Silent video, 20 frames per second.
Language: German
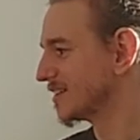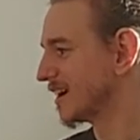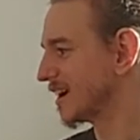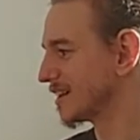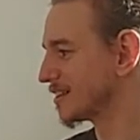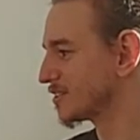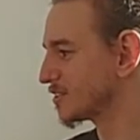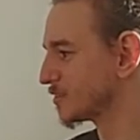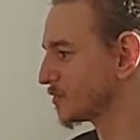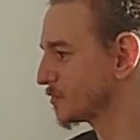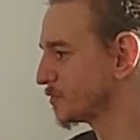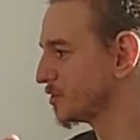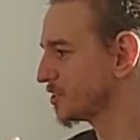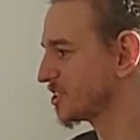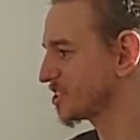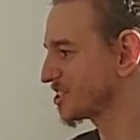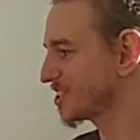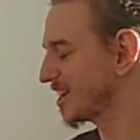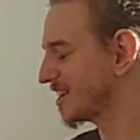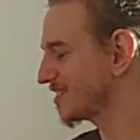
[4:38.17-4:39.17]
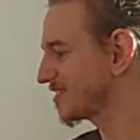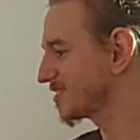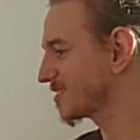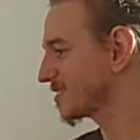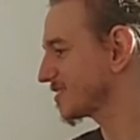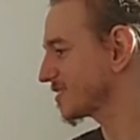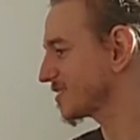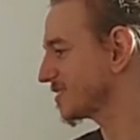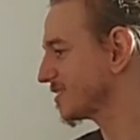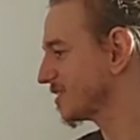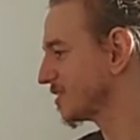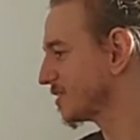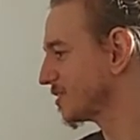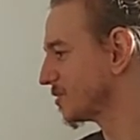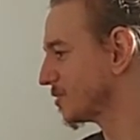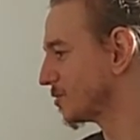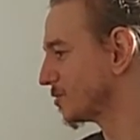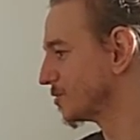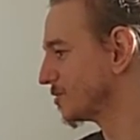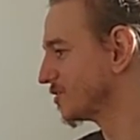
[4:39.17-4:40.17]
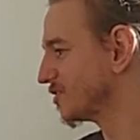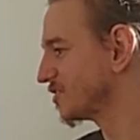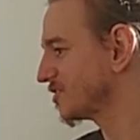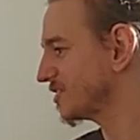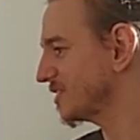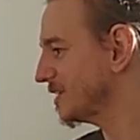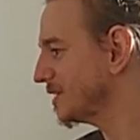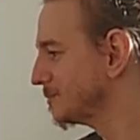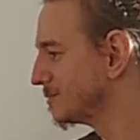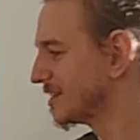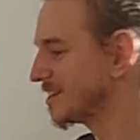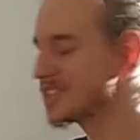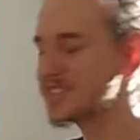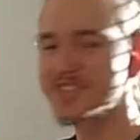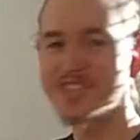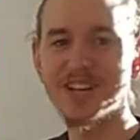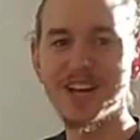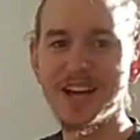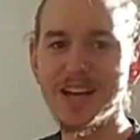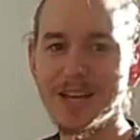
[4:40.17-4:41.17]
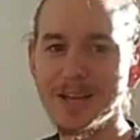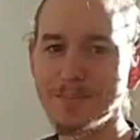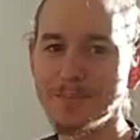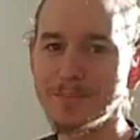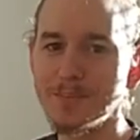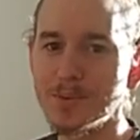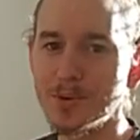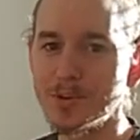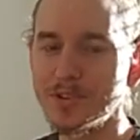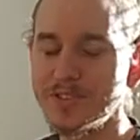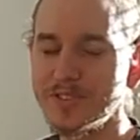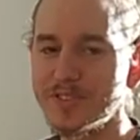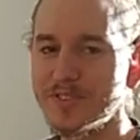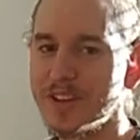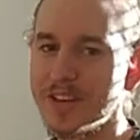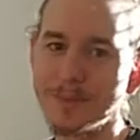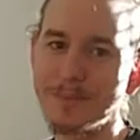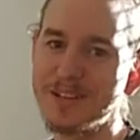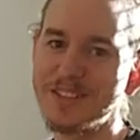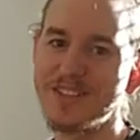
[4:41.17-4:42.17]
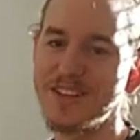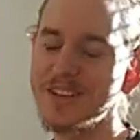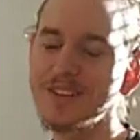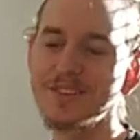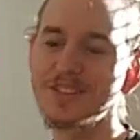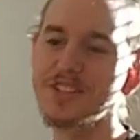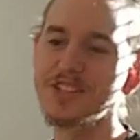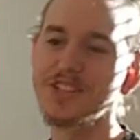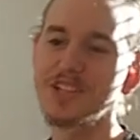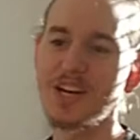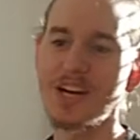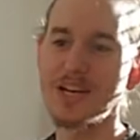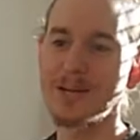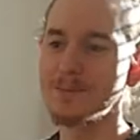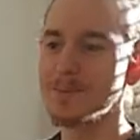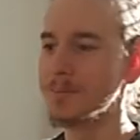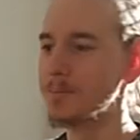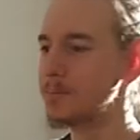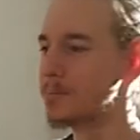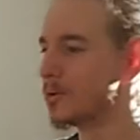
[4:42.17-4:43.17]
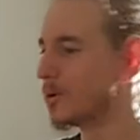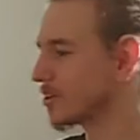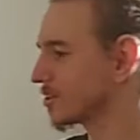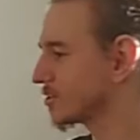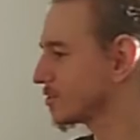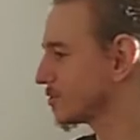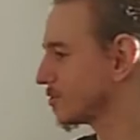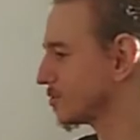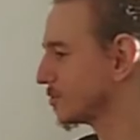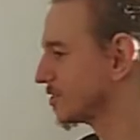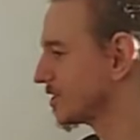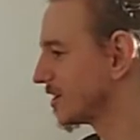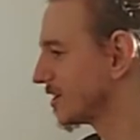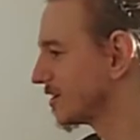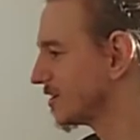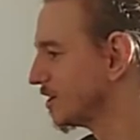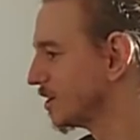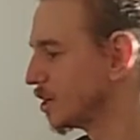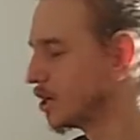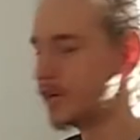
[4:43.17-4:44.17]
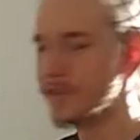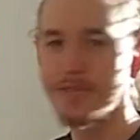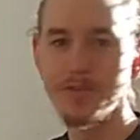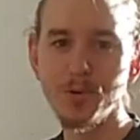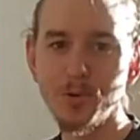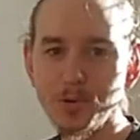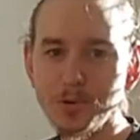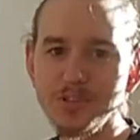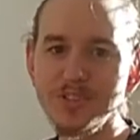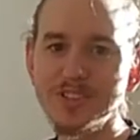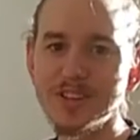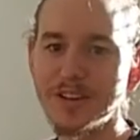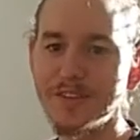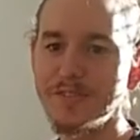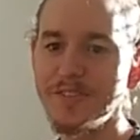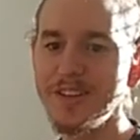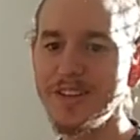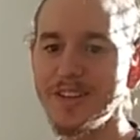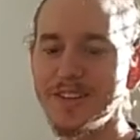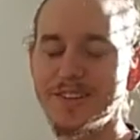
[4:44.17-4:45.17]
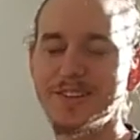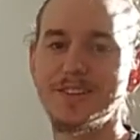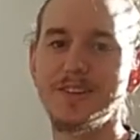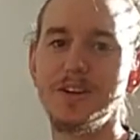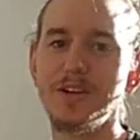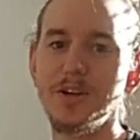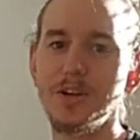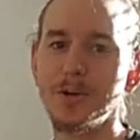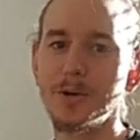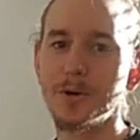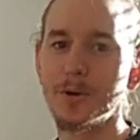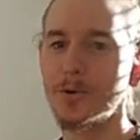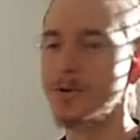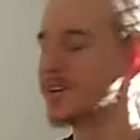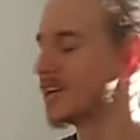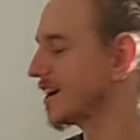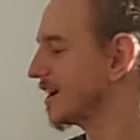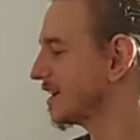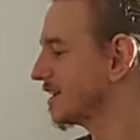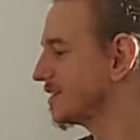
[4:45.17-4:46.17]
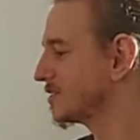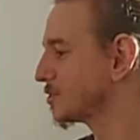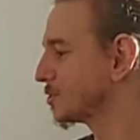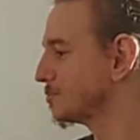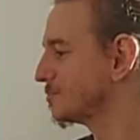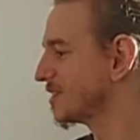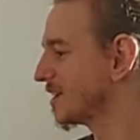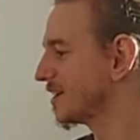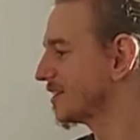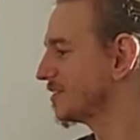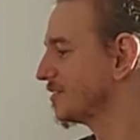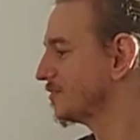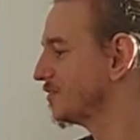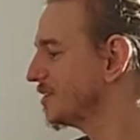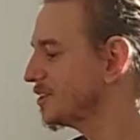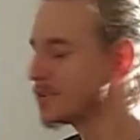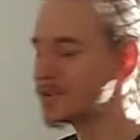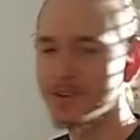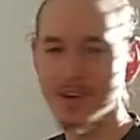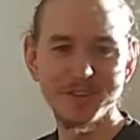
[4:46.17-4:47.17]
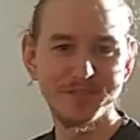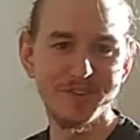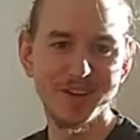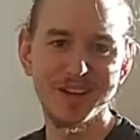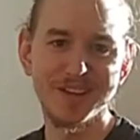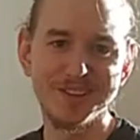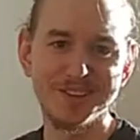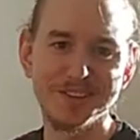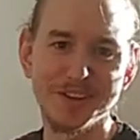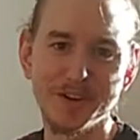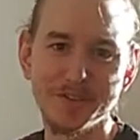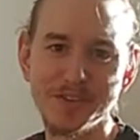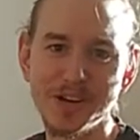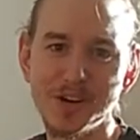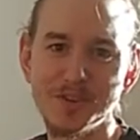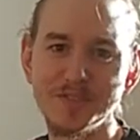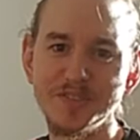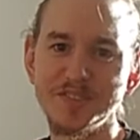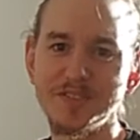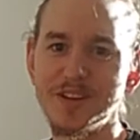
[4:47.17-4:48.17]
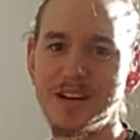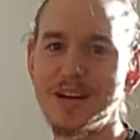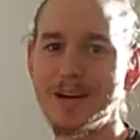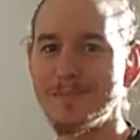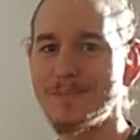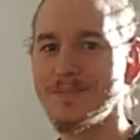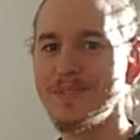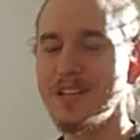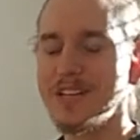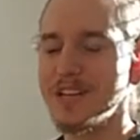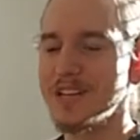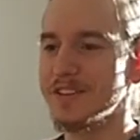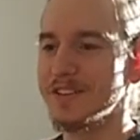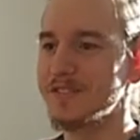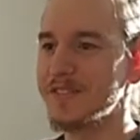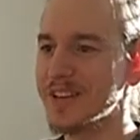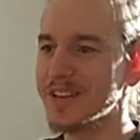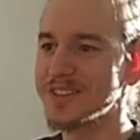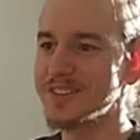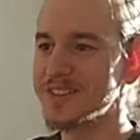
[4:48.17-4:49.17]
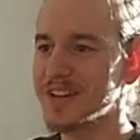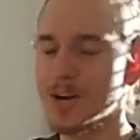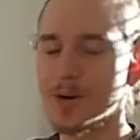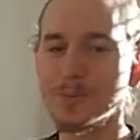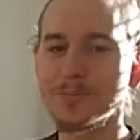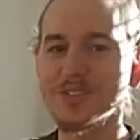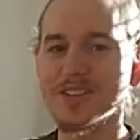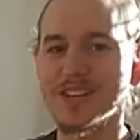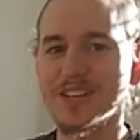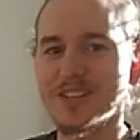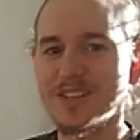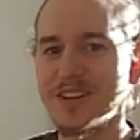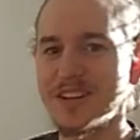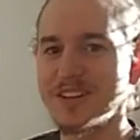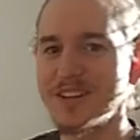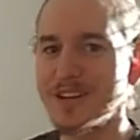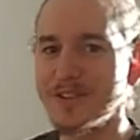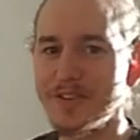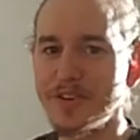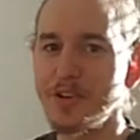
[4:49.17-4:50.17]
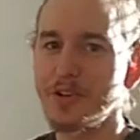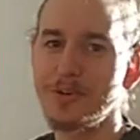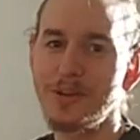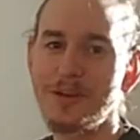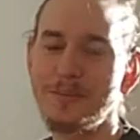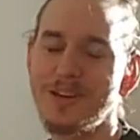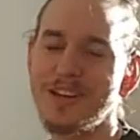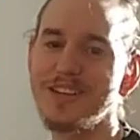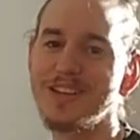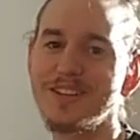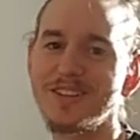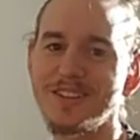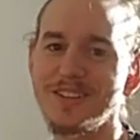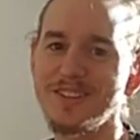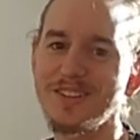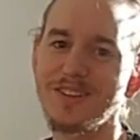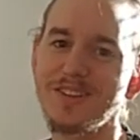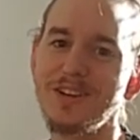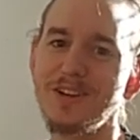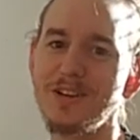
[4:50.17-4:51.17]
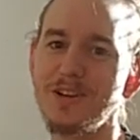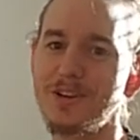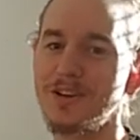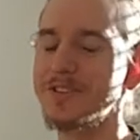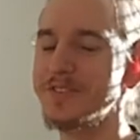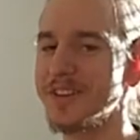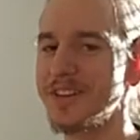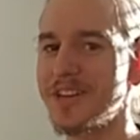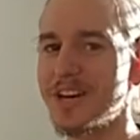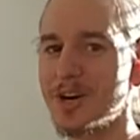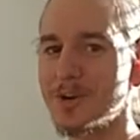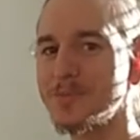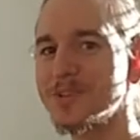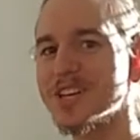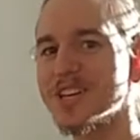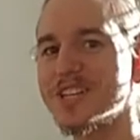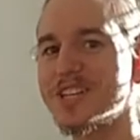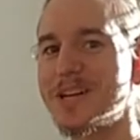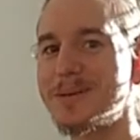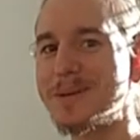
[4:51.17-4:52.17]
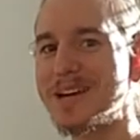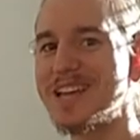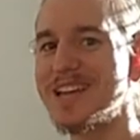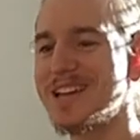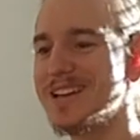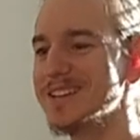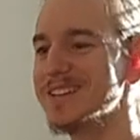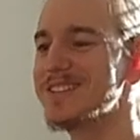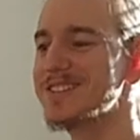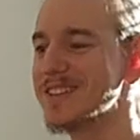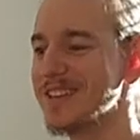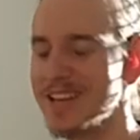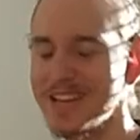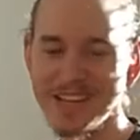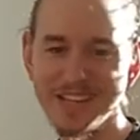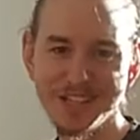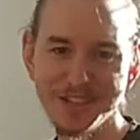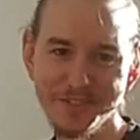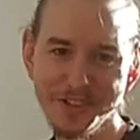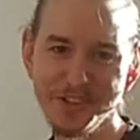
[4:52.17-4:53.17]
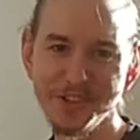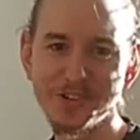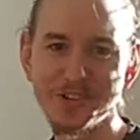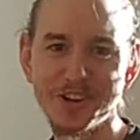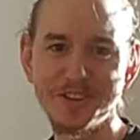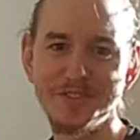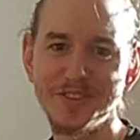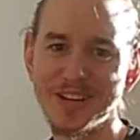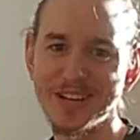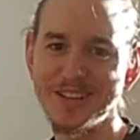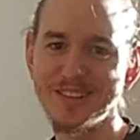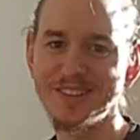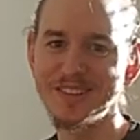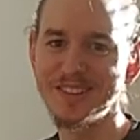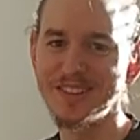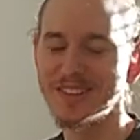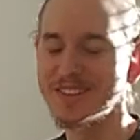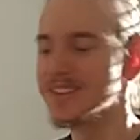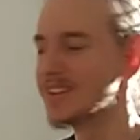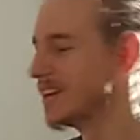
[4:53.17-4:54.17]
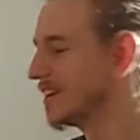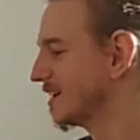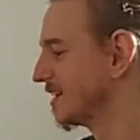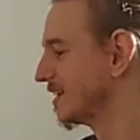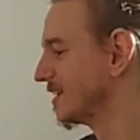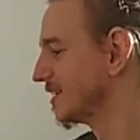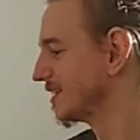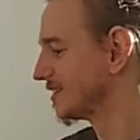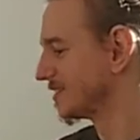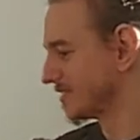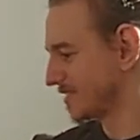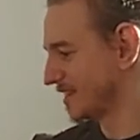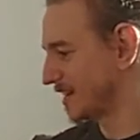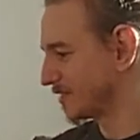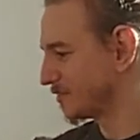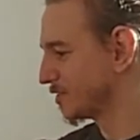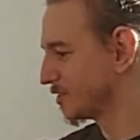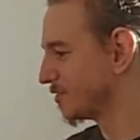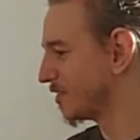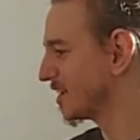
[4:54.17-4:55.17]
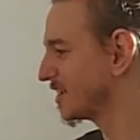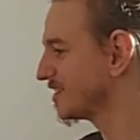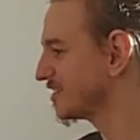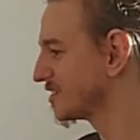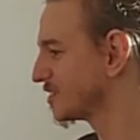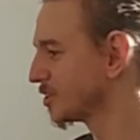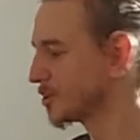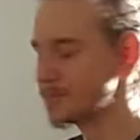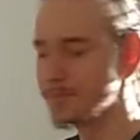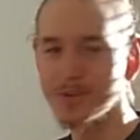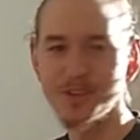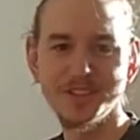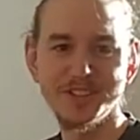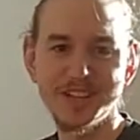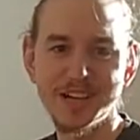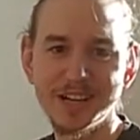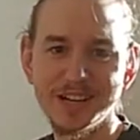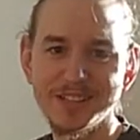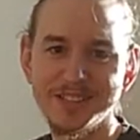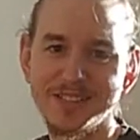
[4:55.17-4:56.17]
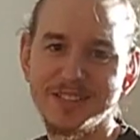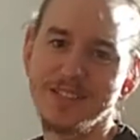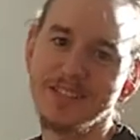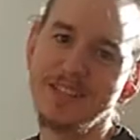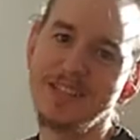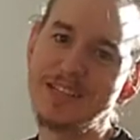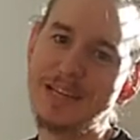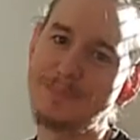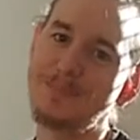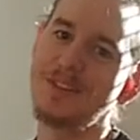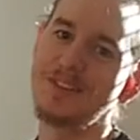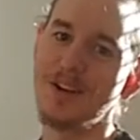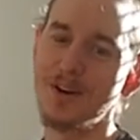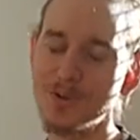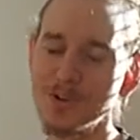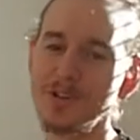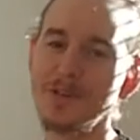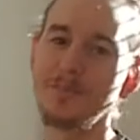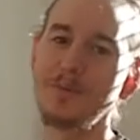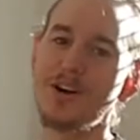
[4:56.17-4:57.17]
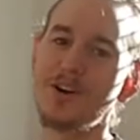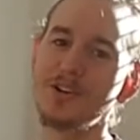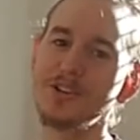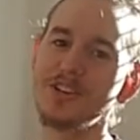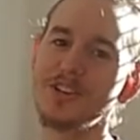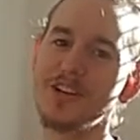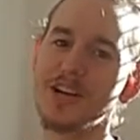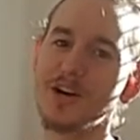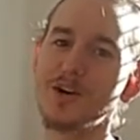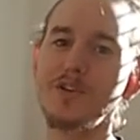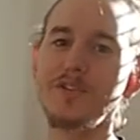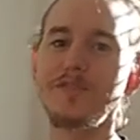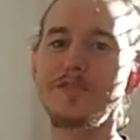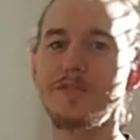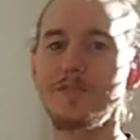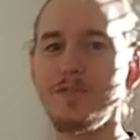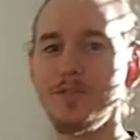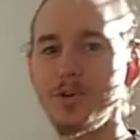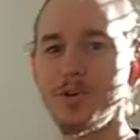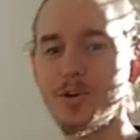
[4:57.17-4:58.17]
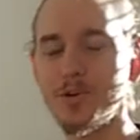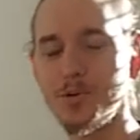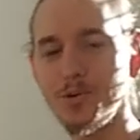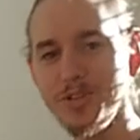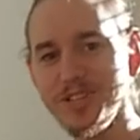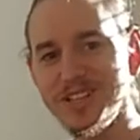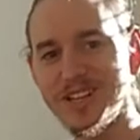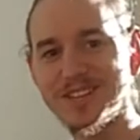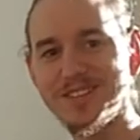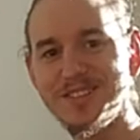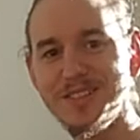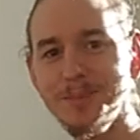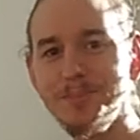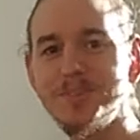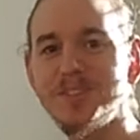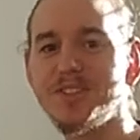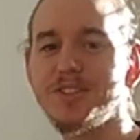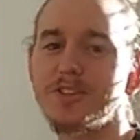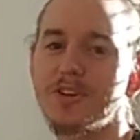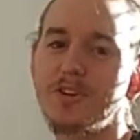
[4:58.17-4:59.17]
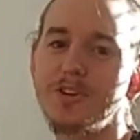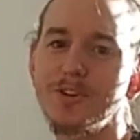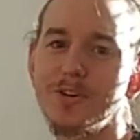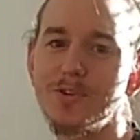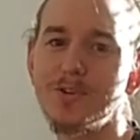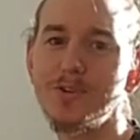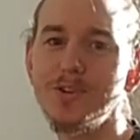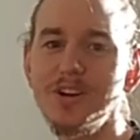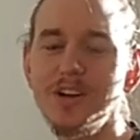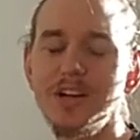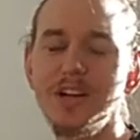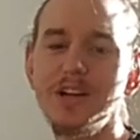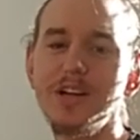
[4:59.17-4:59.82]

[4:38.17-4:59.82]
also für Chat und E-Mails schreiben und vielleicht mal Texte schreiben im Blog oder für unterwegs oder halt um da eine Videokonferenz drauflaufen zu haben, während der Hauptrechner davon unabhängig ist und wenn der Hauptrechner mal hängt, hängt die Videokonferenz nicht. Dafür war dieses Notebook gedacht. Ich habe das auch gebraucht gekauft für 170 Euro.